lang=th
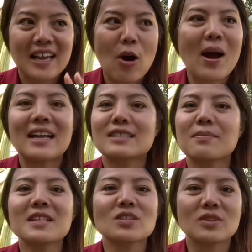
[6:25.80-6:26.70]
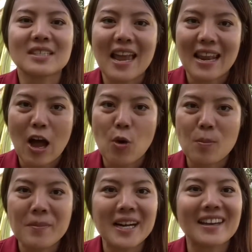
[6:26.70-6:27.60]
เขาอาจจะไม่สนใจเรา
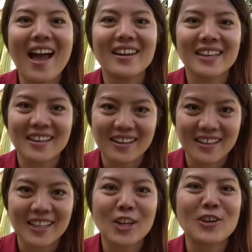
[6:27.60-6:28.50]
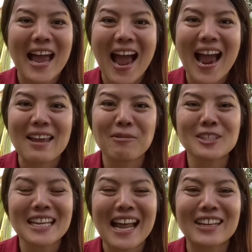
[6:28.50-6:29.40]
เมินหน้าหนีเลยก็ได้ เพ
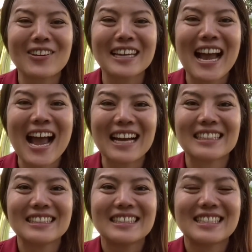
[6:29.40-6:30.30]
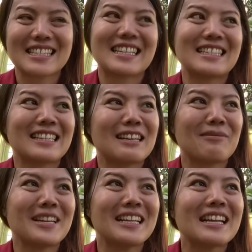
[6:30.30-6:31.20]
ราะฉะนั้นค่อนข้างจะเซนซิทีฟ
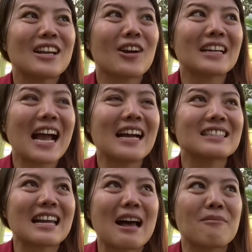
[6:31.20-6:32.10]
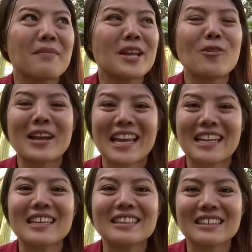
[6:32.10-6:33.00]
นิดนึงค่อนข้างจะไม่โอเค
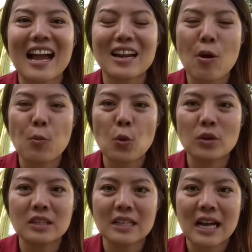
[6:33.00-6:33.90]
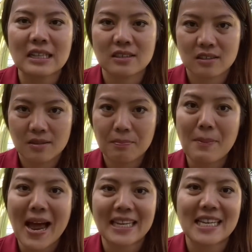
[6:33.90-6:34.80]
นิดนึงถ้าเราพูดเรื่องประ
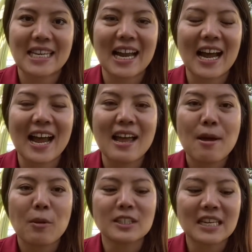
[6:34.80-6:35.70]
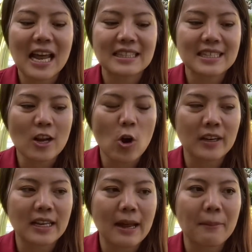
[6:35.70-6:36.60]
มาณนี้นะคะ เพราะฉะนั้นแจ็คขอ
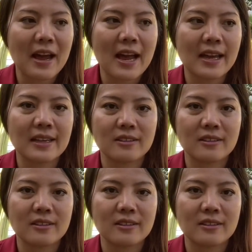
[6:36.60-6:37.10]
แนะนำให้